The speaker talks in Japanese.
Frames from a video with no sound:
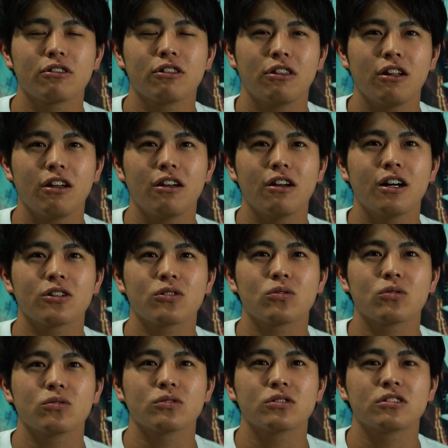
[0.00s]
であ
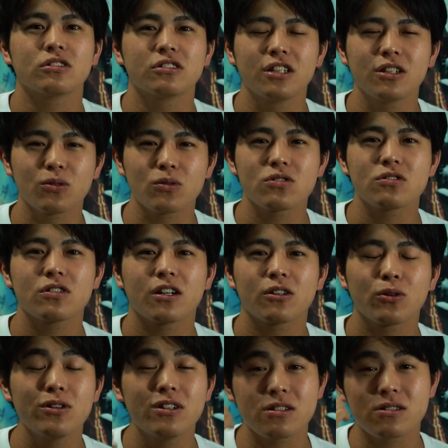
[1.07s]
とすげえ途中から
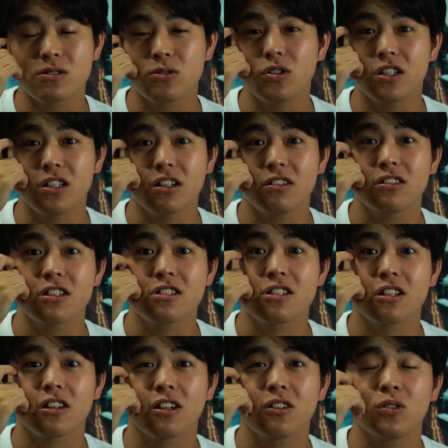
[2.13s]
トイレすごい行きたくなっちゃっ
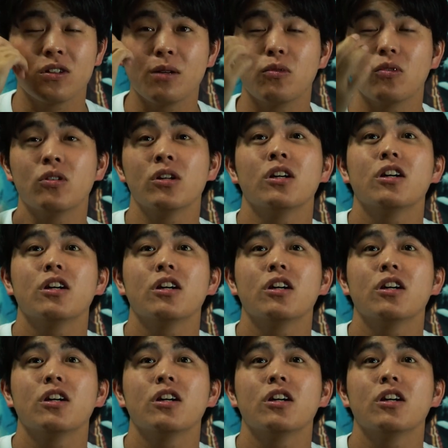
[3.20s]
たけどでも